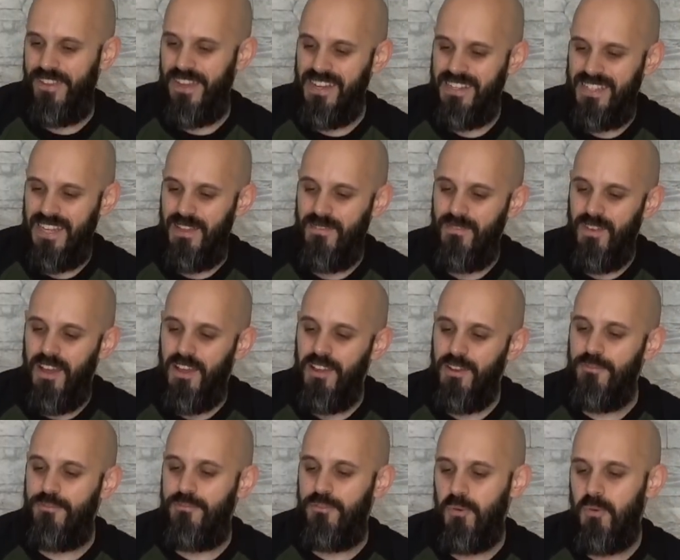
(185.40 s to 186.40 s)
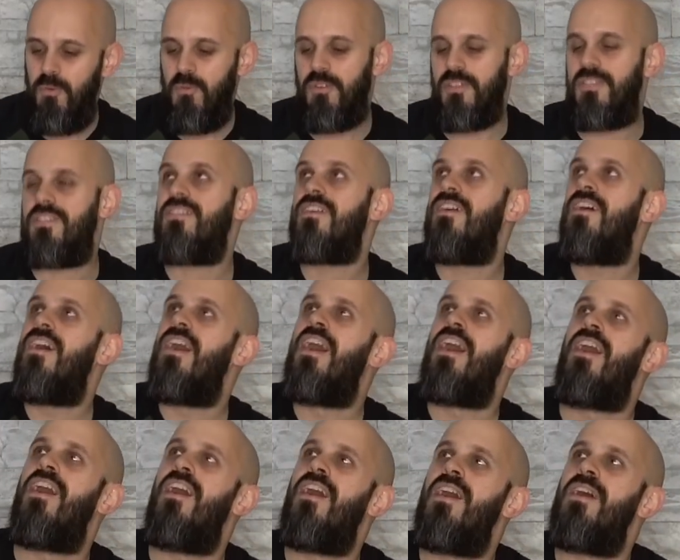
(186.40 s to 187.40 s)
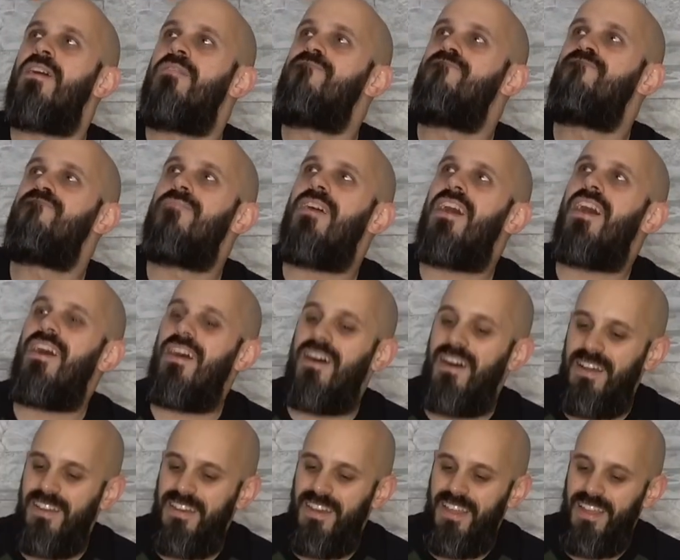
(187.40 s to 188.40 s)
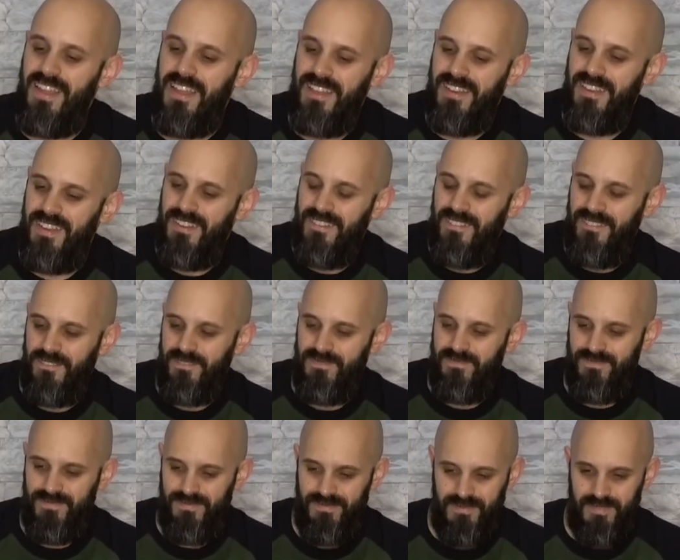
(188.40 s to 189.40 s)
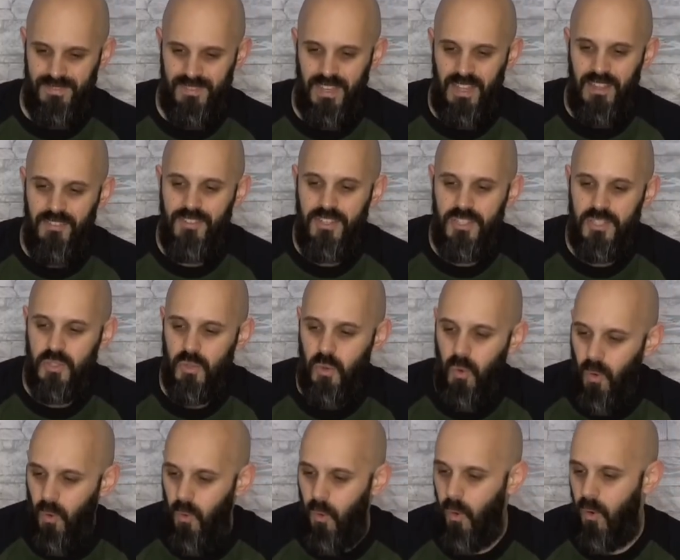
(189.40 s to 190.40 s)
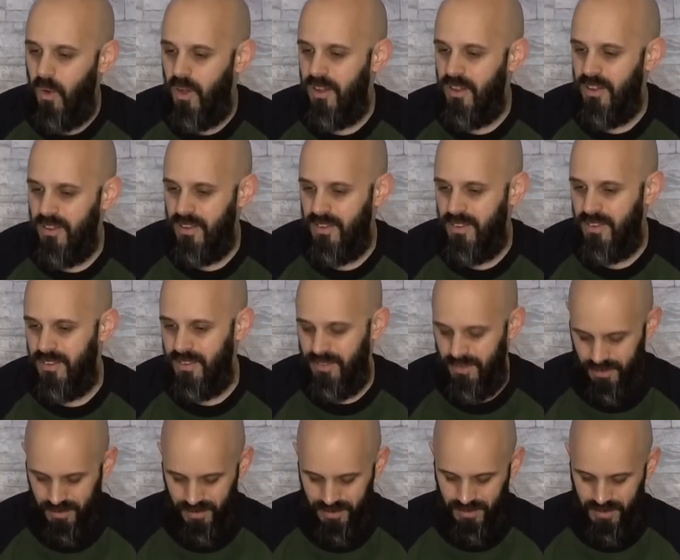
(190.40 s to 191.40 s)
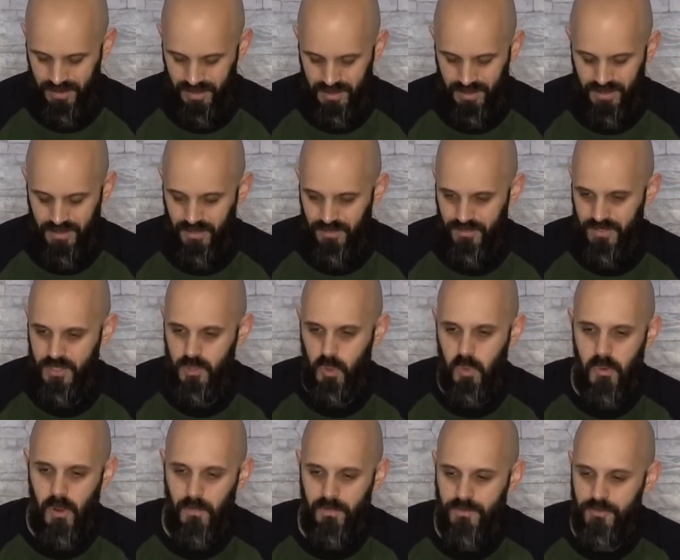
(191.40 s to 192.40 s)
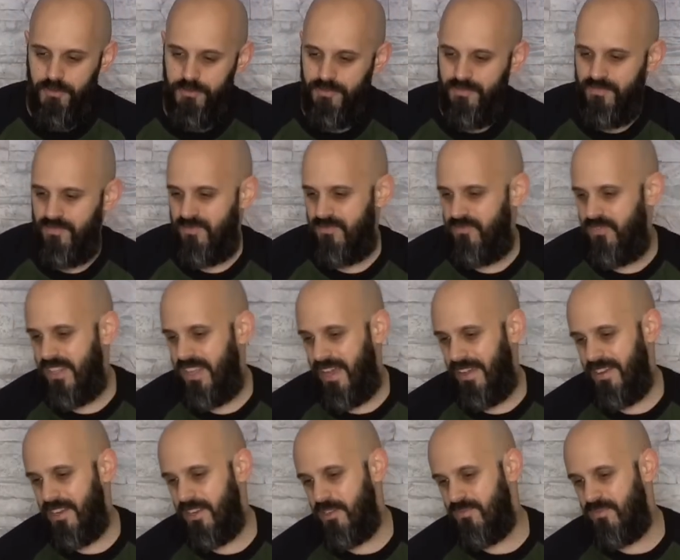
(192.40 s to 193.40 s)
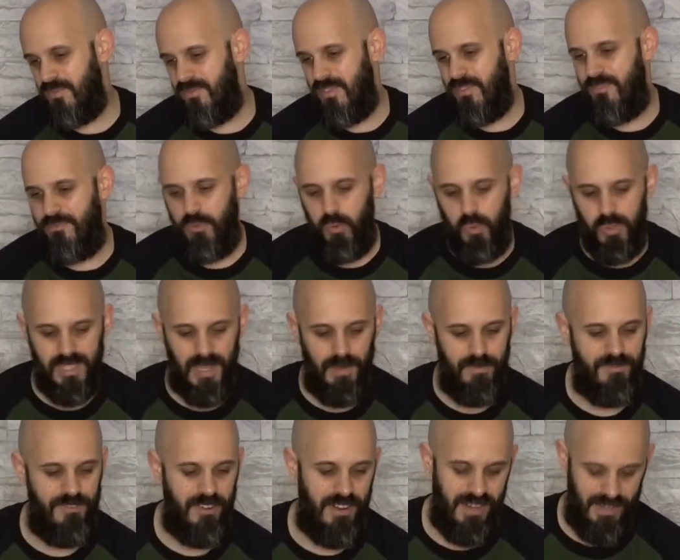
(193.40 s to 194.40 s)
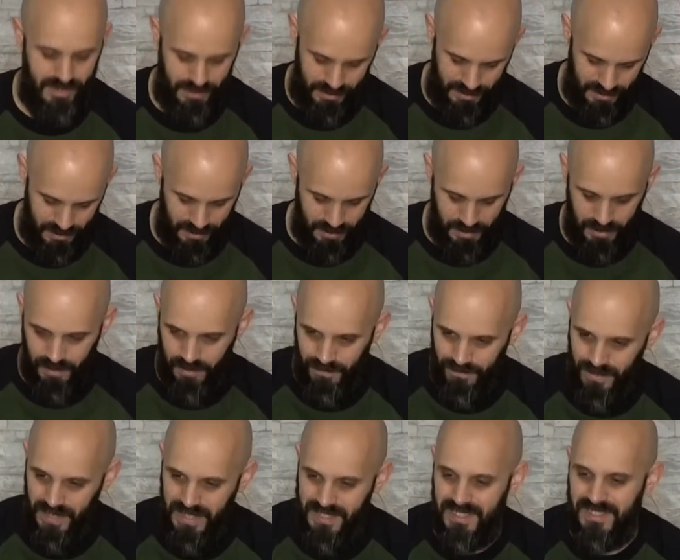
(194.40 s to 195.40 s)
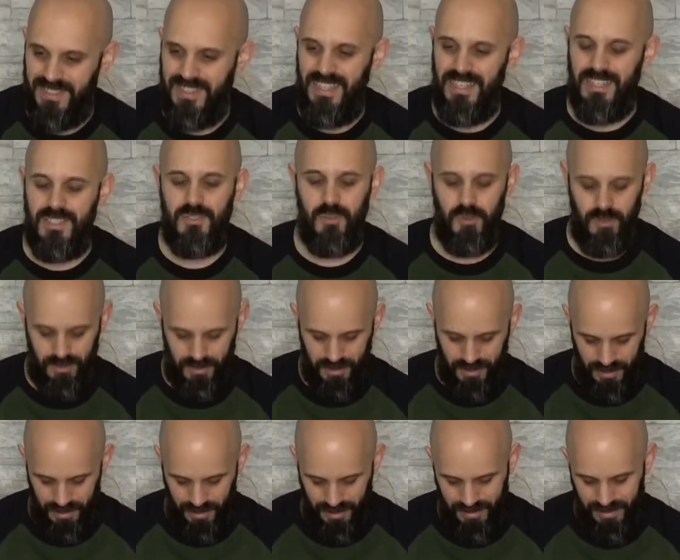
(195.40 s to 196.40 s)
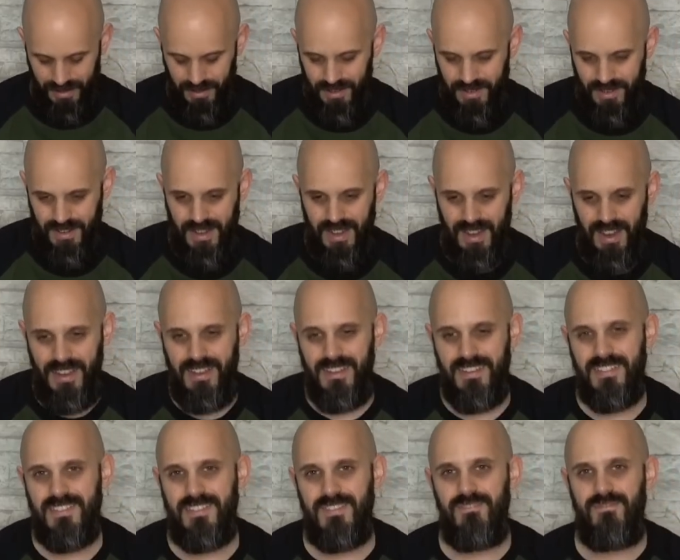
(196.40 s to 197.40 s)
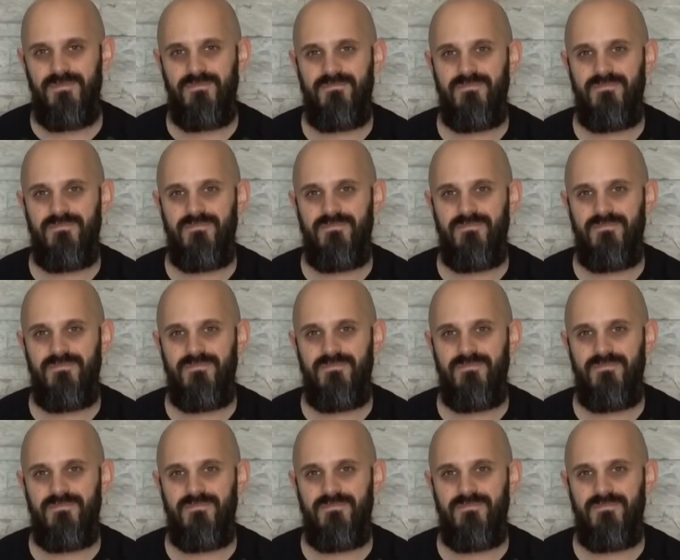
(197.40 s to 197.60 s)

Fehlt dem ein Fuß. Mann, ey. Wieso? Wieso überhaupt ein... F Wie kann denn ein Fuß abfallen? Da ist jetzt irgend so ein, ein kleines,